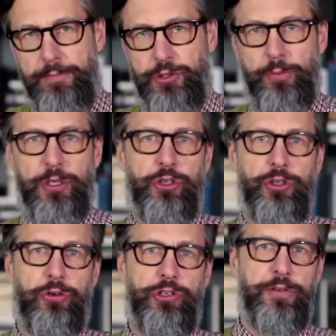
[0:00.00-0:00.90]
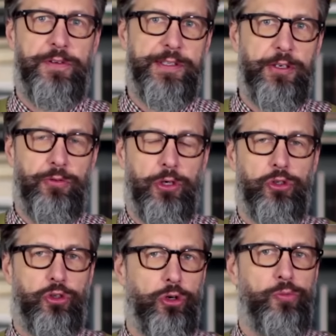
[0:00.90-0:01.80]
przyobleczonego siwizną,
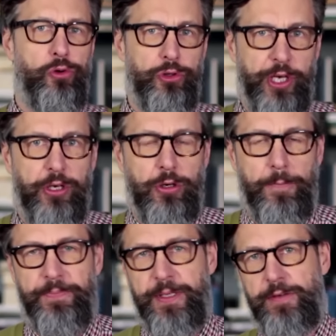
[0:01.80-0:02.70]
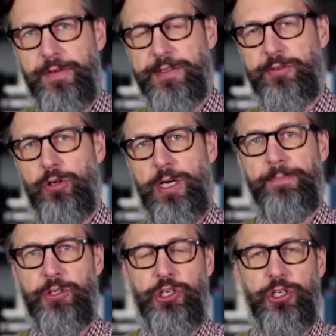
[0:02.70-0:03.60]
do młodego
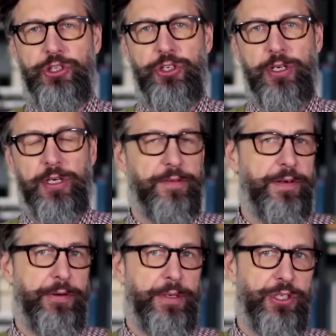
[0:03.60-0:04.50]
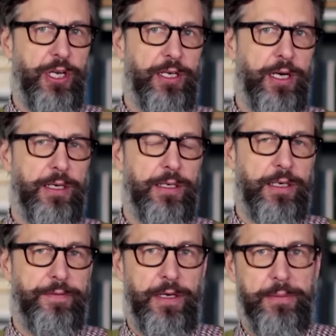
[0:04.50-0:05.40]
gwiazdora sieci Rafała Maślaka.
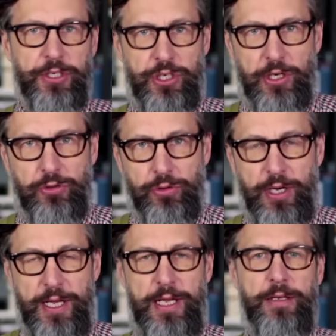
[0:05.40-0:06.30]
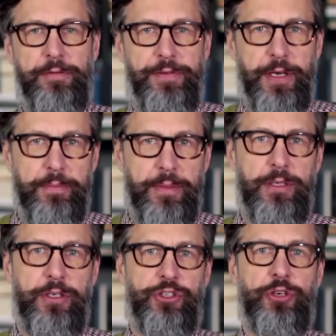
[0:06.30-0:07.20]
Rafale Maślaku,
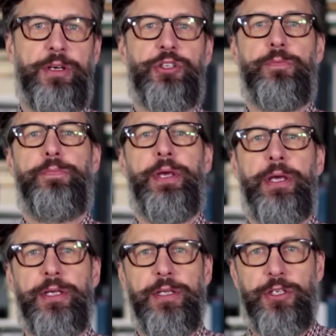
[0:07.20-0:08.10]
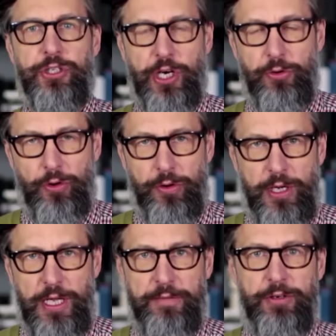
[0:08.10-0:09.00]
wiemy, że masz piękne ciało.
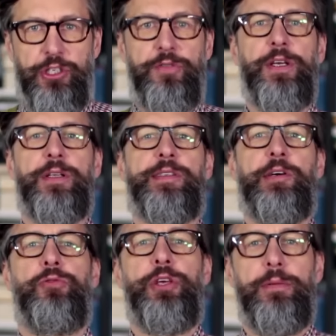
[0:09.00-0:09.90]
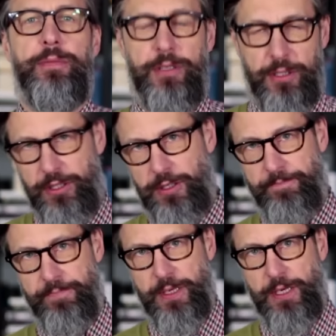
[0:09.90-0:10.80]
Właściwie całujemy
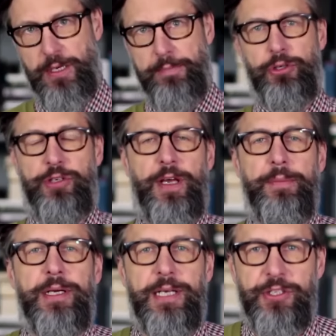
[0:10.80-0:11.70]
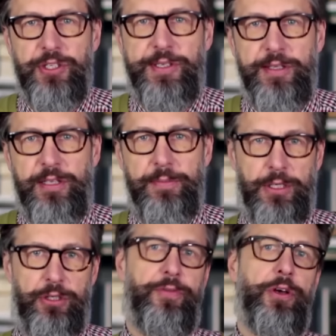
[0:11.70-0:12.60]
i podziwiamy każdy
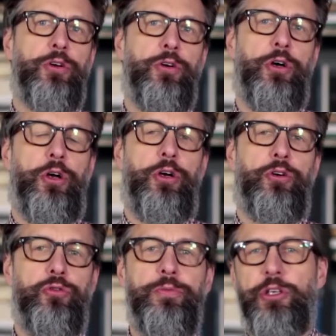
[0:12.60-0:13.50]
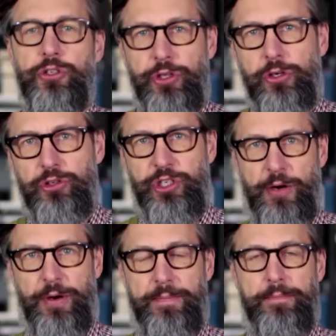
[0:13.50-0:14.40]
centymetr Twojego umięsionego
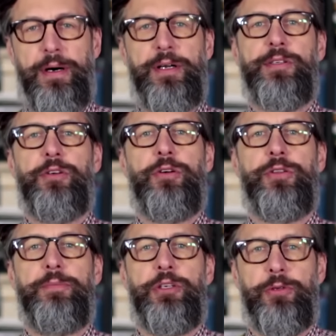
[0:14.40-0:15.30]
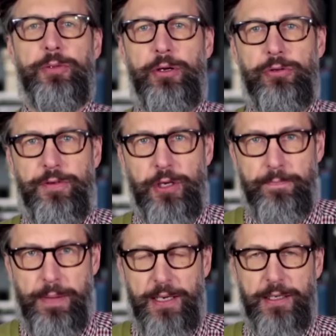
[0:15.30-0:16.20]
ciała. Bardzo nam się podobają Twoje
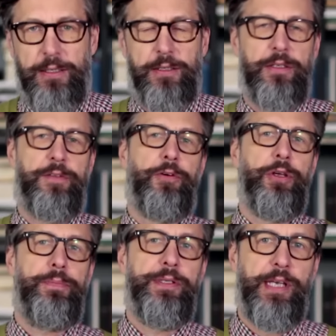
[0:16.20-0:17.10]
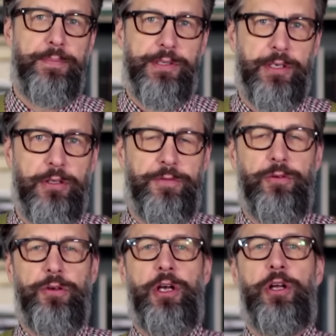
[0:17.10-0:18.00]
pachy, Twoje bicepsy,
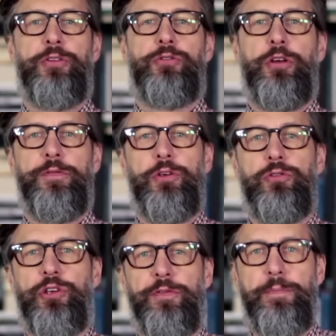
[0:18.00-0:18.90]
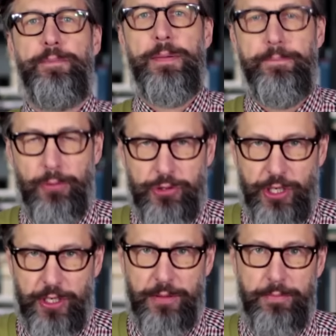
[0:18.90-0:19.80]
Twój cudowny różowy
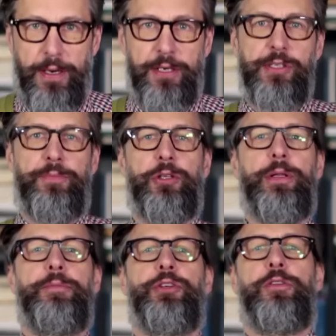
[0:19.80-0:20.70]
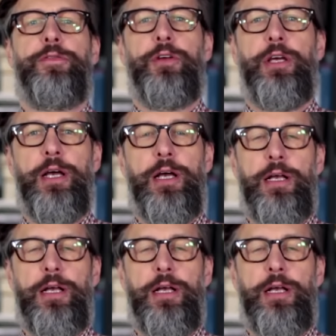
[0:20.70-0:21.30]
pępuszek. Bardzo podoba nam się Twoje